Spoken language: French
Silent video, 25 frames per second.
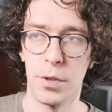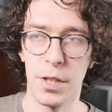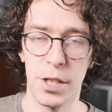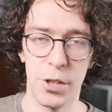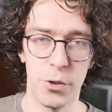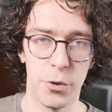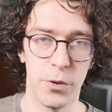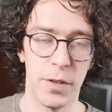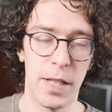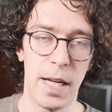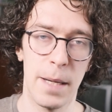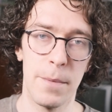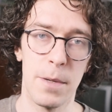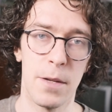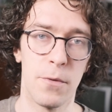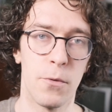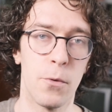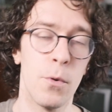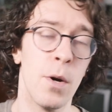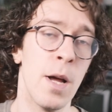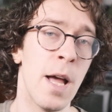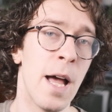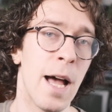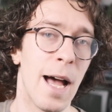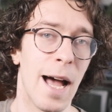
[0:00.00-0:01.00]
euh, des jetables, ils
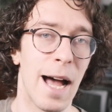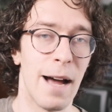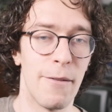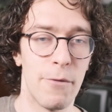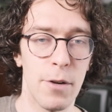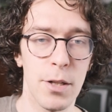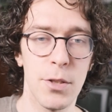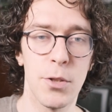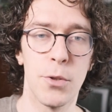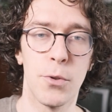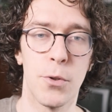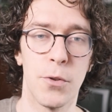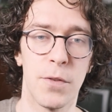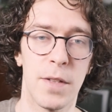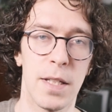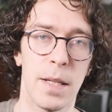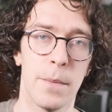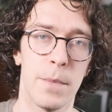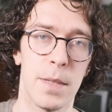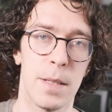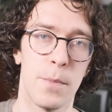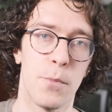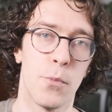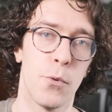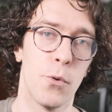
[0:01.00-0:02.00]
vont avoir ce côté
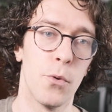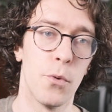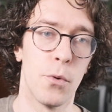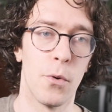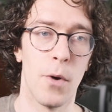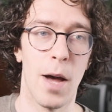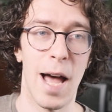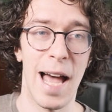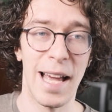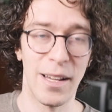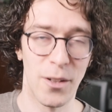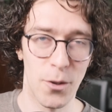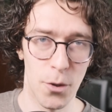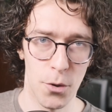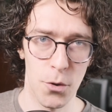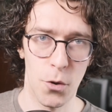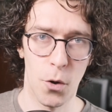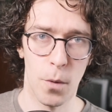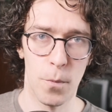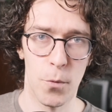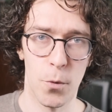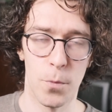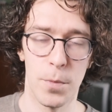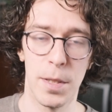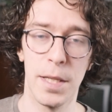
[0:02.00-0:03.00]
un petit peu accueil
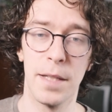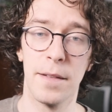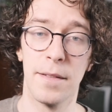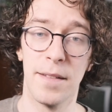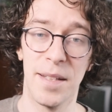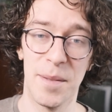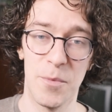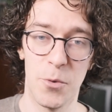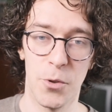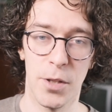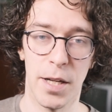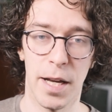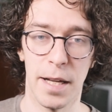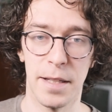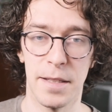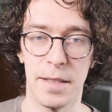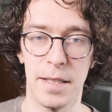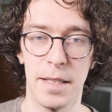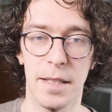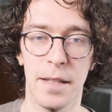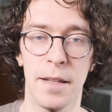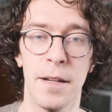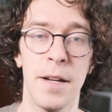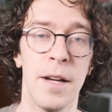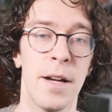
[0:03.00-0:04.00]
grand public
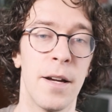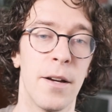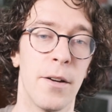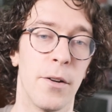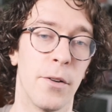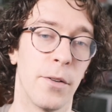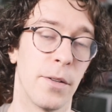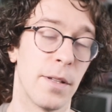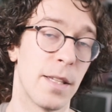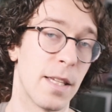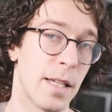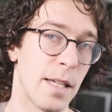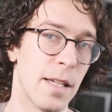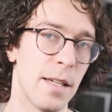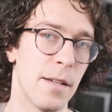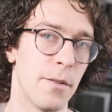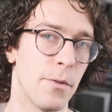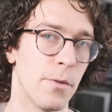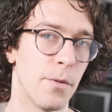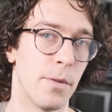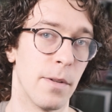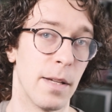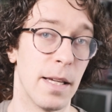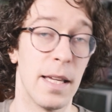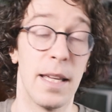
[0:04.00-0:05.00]
démocratique qui
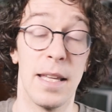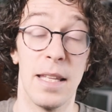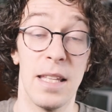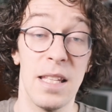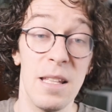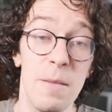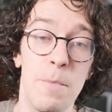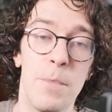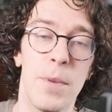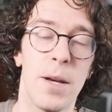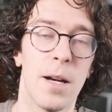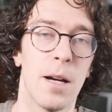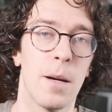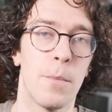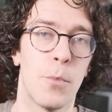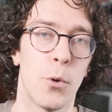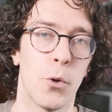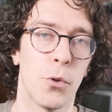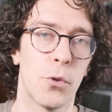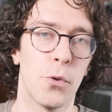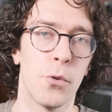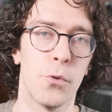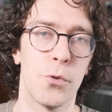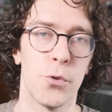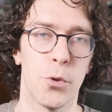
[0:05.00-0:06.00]
est hyper
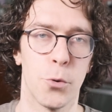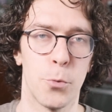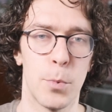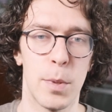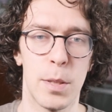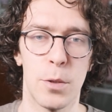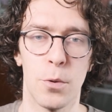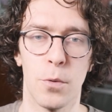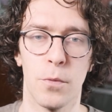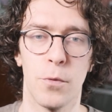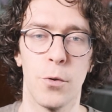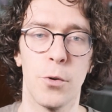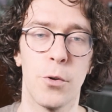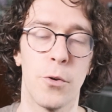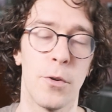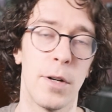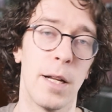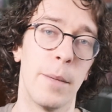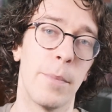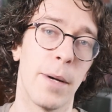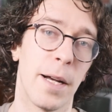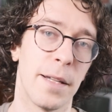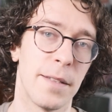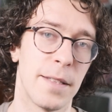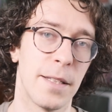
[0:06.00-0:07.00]
important aujourd'hui si on veut que
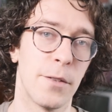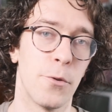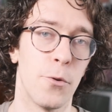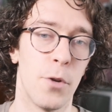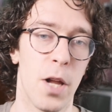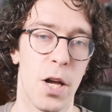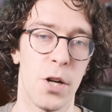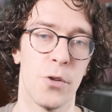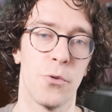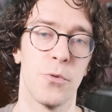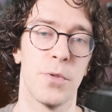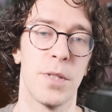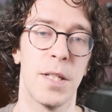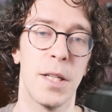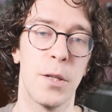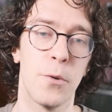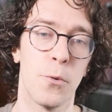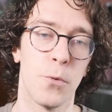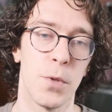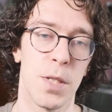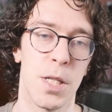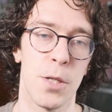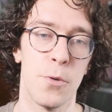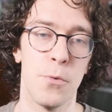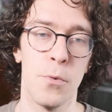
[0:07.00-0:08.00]
la pratique de l'argentique
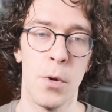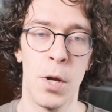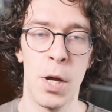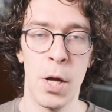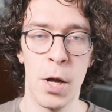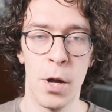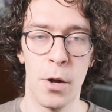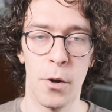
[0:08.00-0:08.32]
continue